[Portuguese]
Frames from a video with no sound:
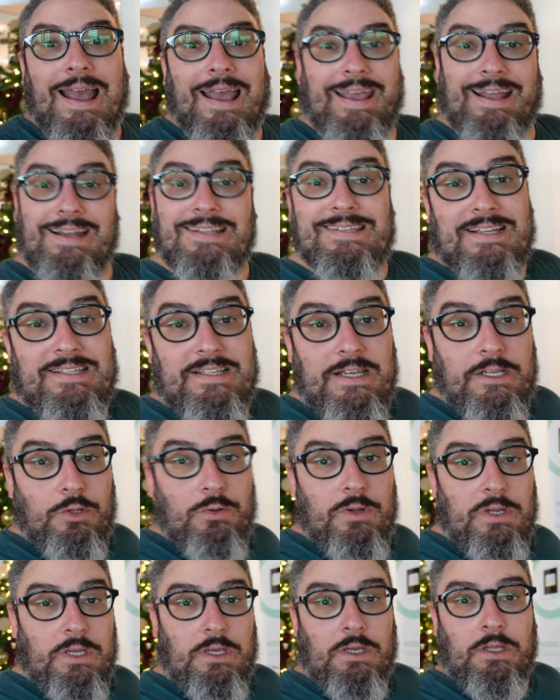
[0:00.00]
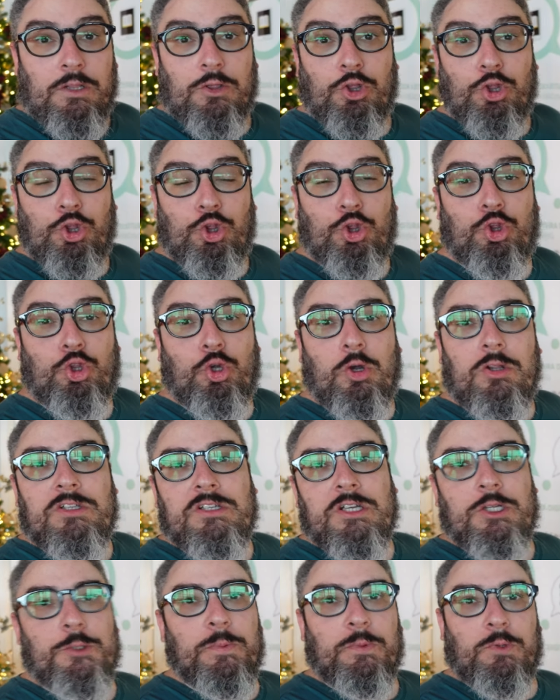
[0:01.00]
Eles aceitam aqui todas
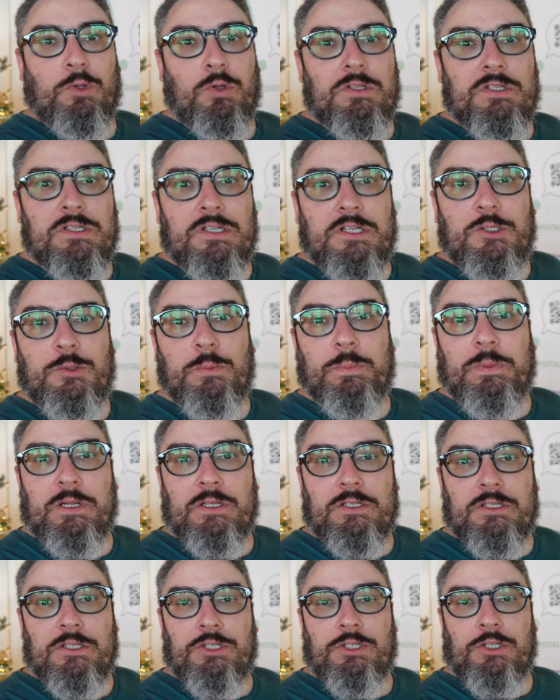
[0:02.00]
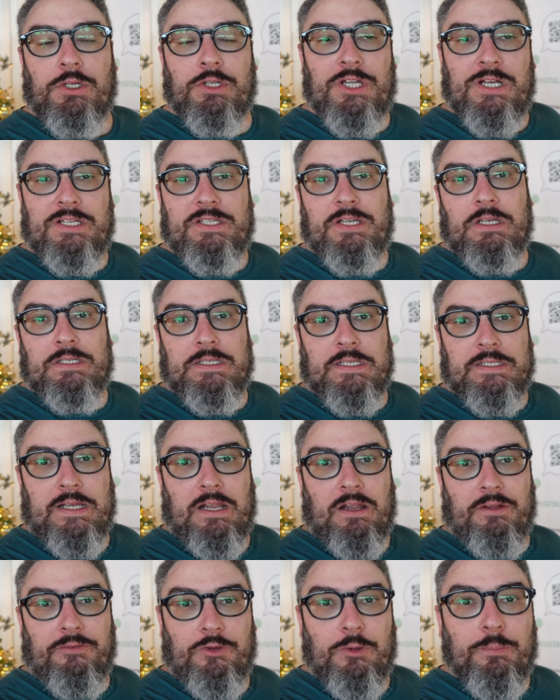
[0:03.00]
as, todas as empresas de acesso à
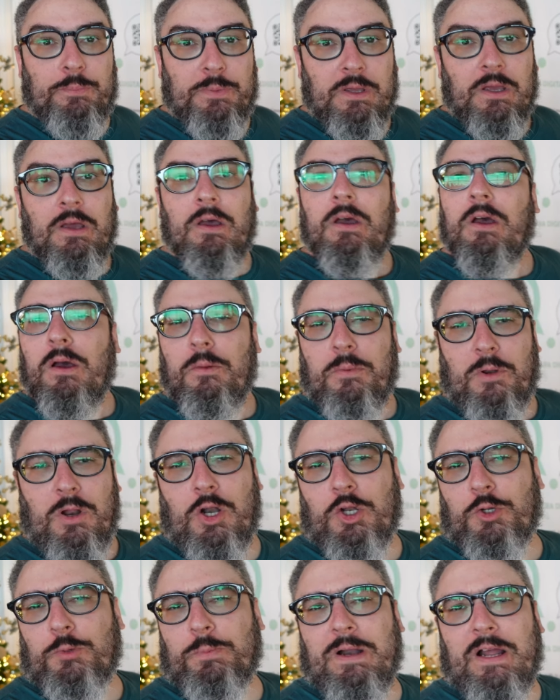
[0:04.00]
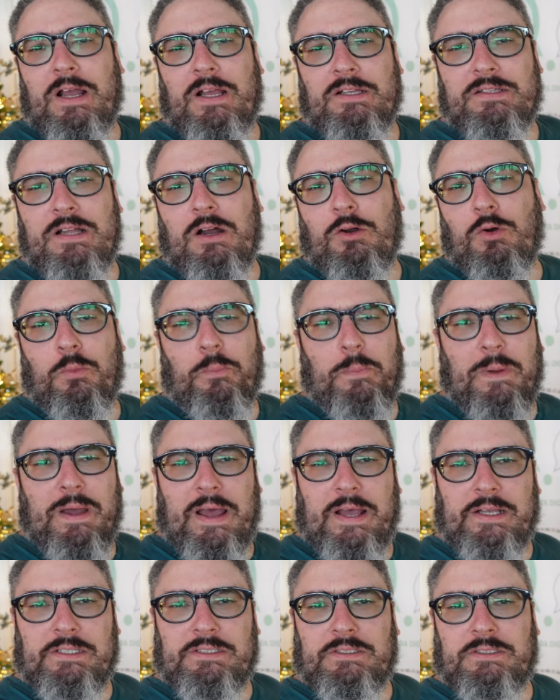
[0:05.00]
sala VIP, Priority Pass, Dragon
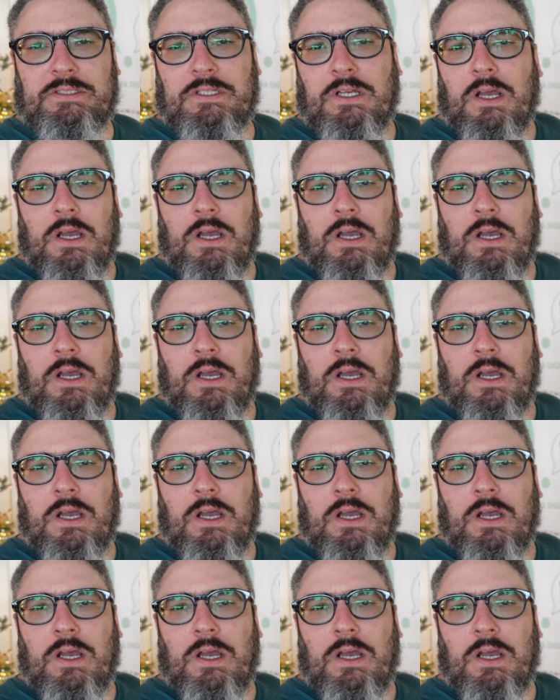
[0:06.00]
Pass,